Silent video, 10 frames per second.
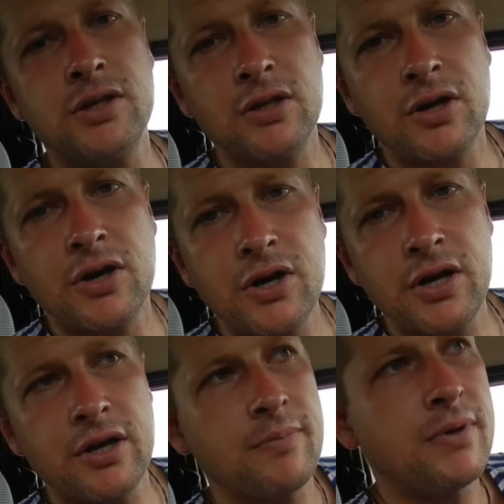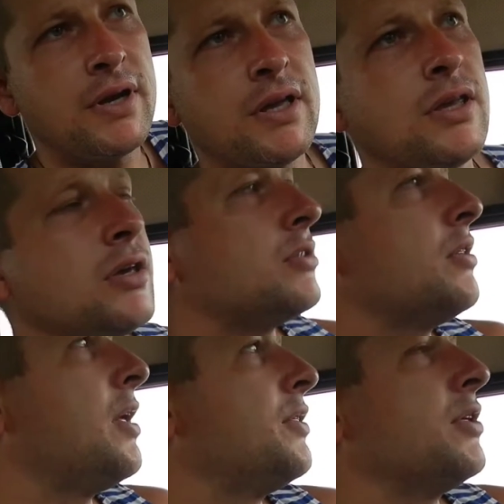дело, крылья передние, это
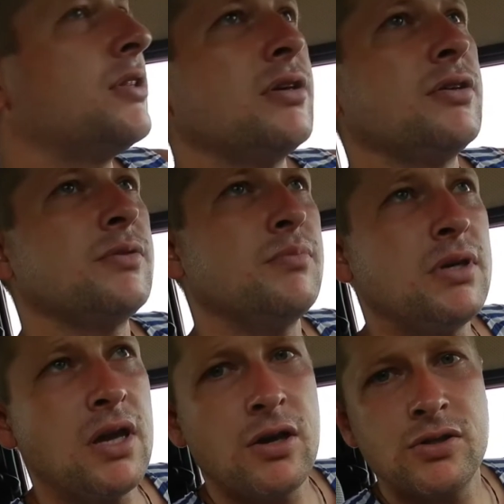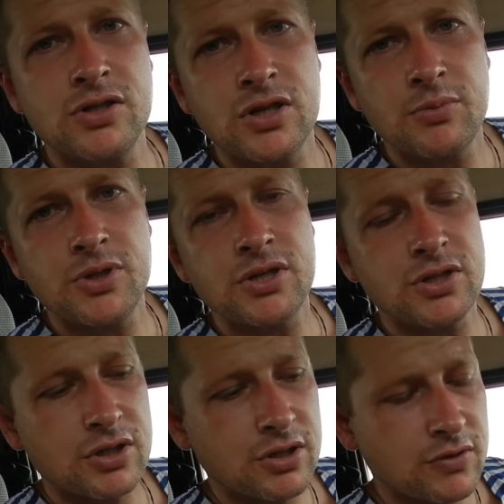ладно, это меняются
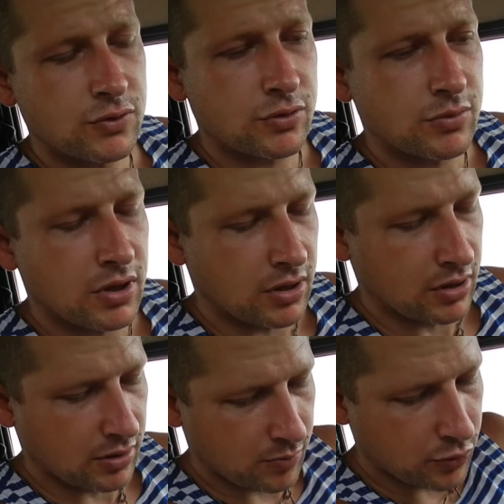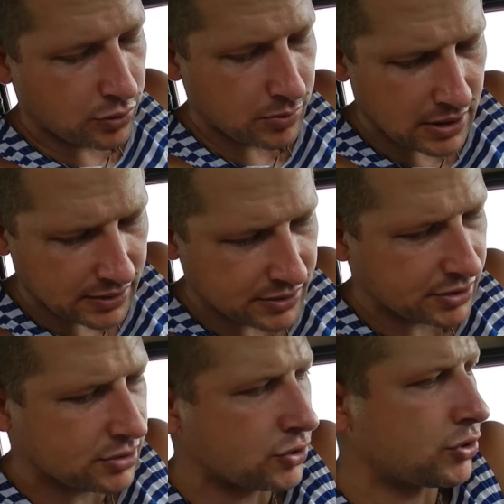запчасти, все менено, будет меняться,
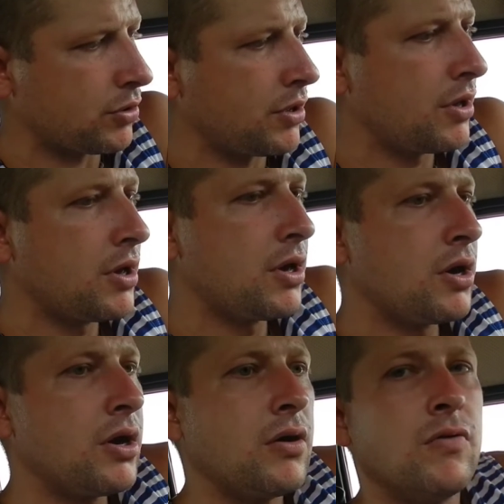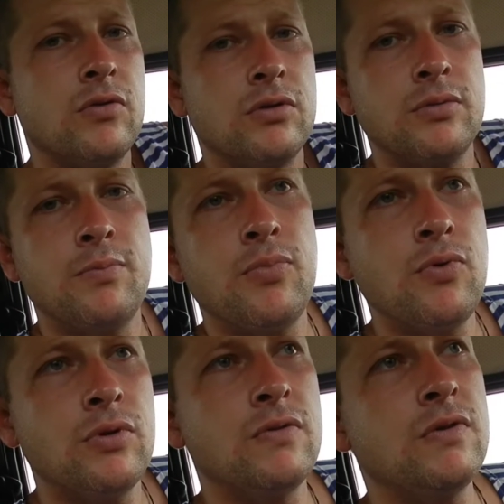если что. Вот.
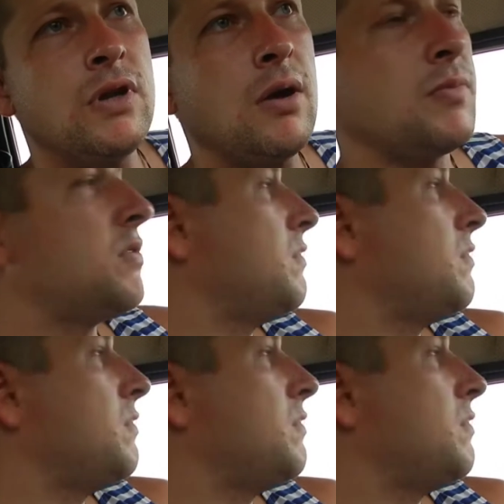По дверям